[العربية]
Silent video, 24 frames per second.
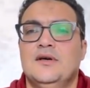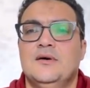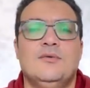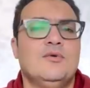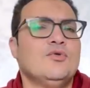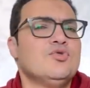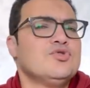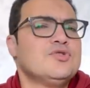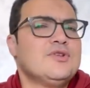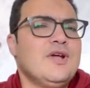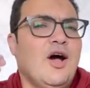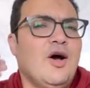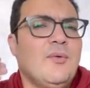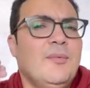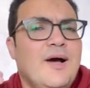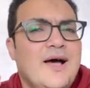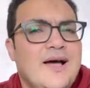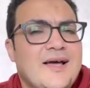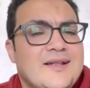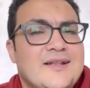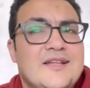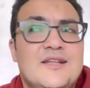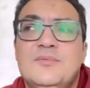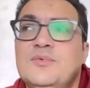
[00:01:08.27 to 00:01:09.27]
ملوش دعوه
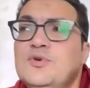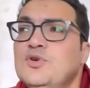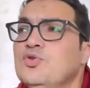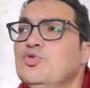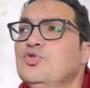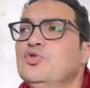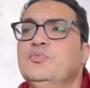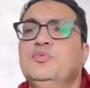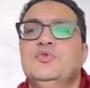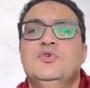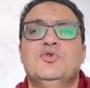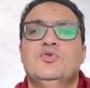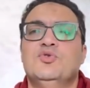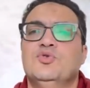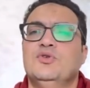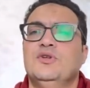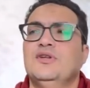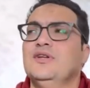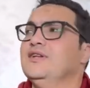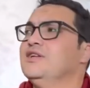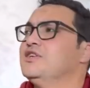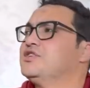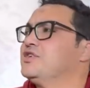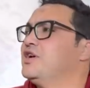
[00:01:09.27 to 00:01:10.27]
بقى اللي بيقول بيقول
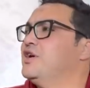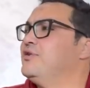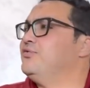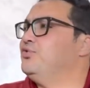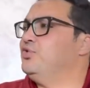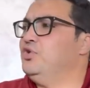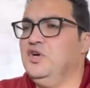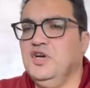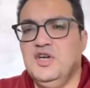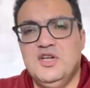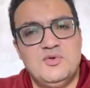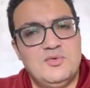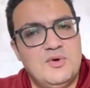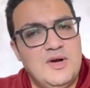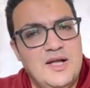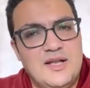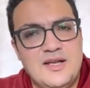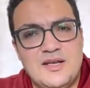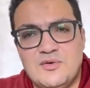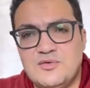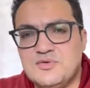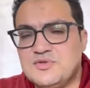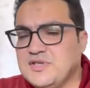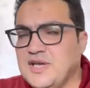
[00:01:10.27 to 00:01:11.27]
اللي شافه حلو
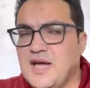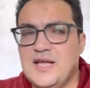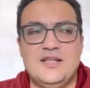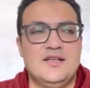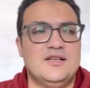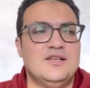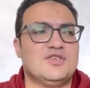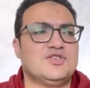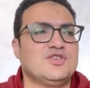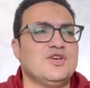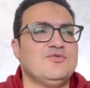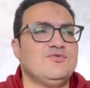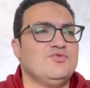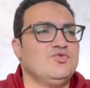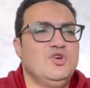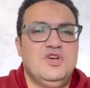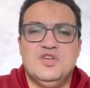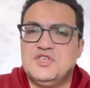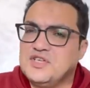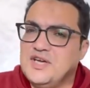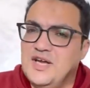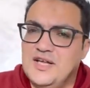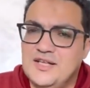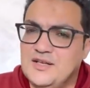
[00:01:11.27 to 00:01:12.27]
اهلا وسهلا اللي شافه
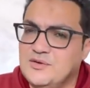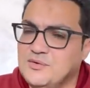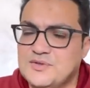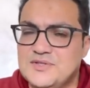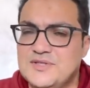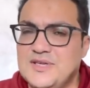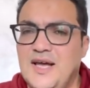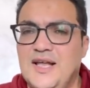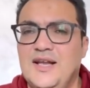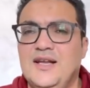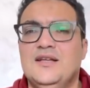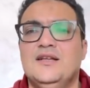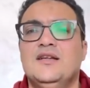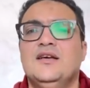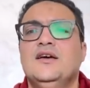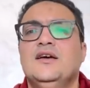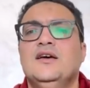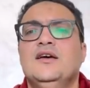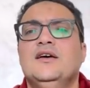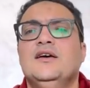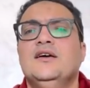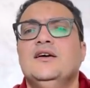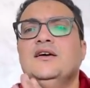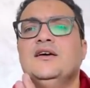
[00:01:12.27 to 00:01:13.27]
وحش اهلا وسهلا
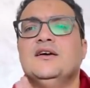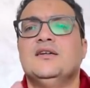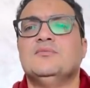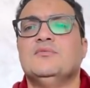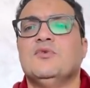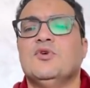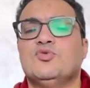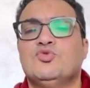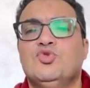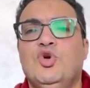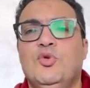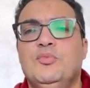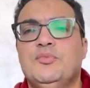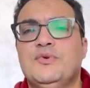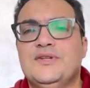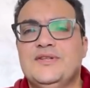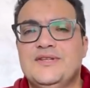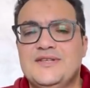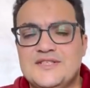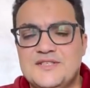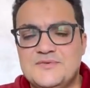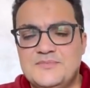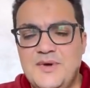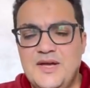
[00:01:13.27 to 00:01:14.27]
الموضوع
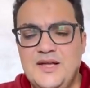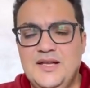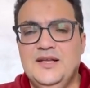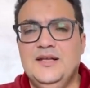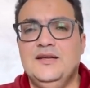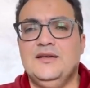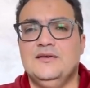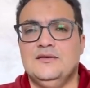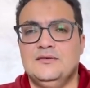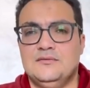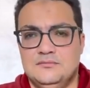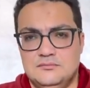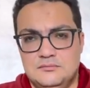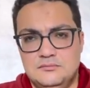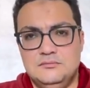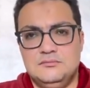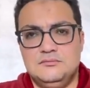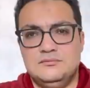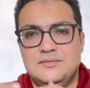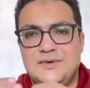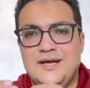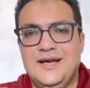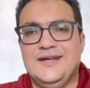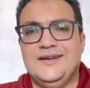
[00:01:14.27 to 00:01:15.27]
بالنسبه لي
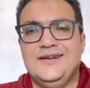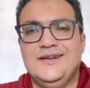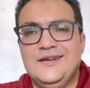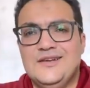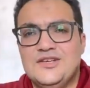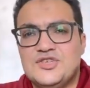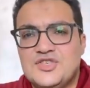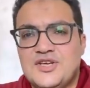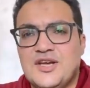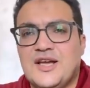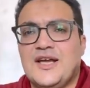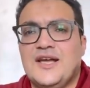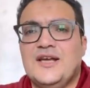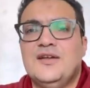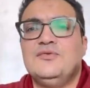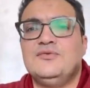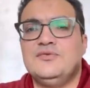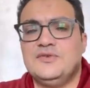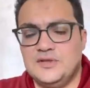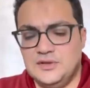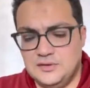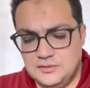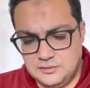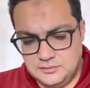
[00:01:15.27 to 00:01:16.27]
انا شغال
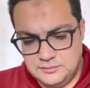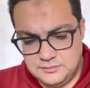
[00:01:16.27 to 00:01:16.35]
فيه